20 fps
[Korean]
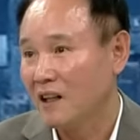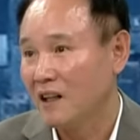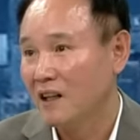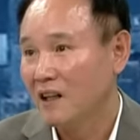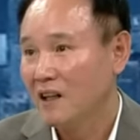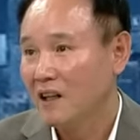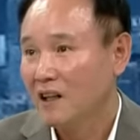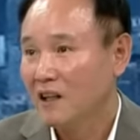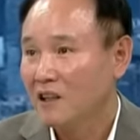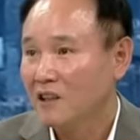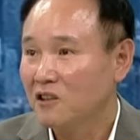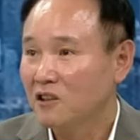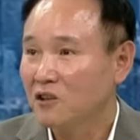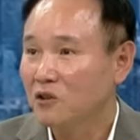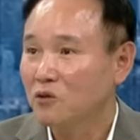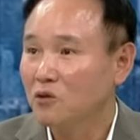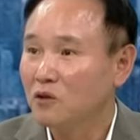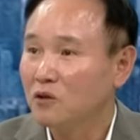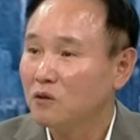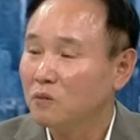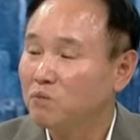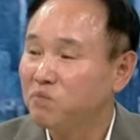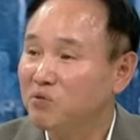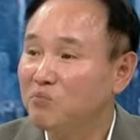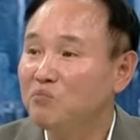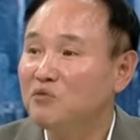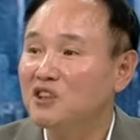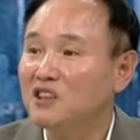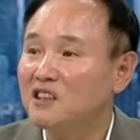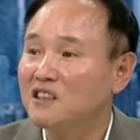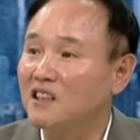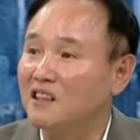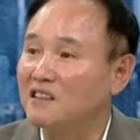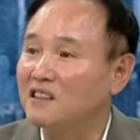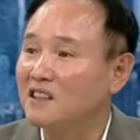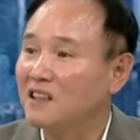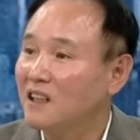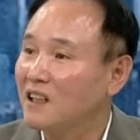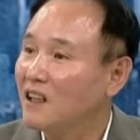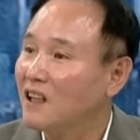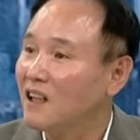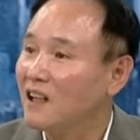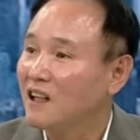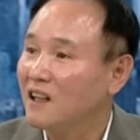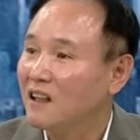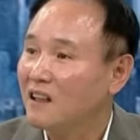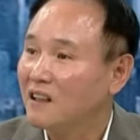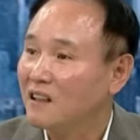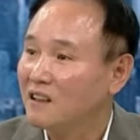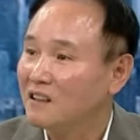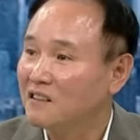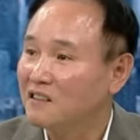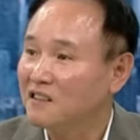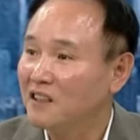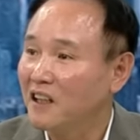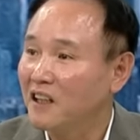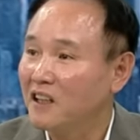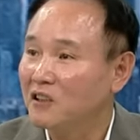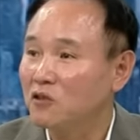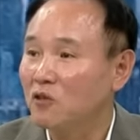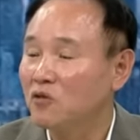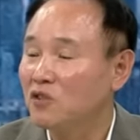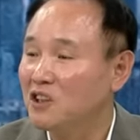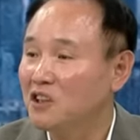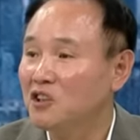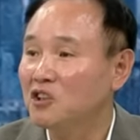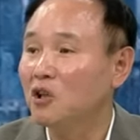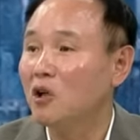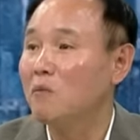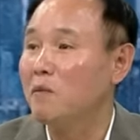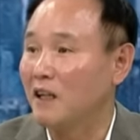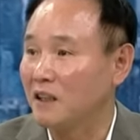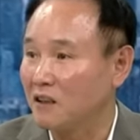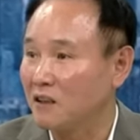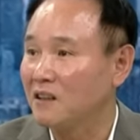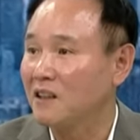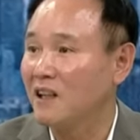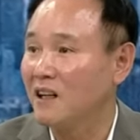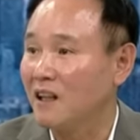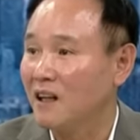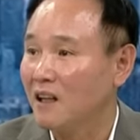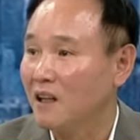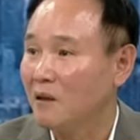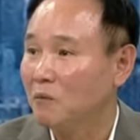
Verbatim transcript: 오. 그리고 품질 자체가 그 세계적으로 인정을 받았다.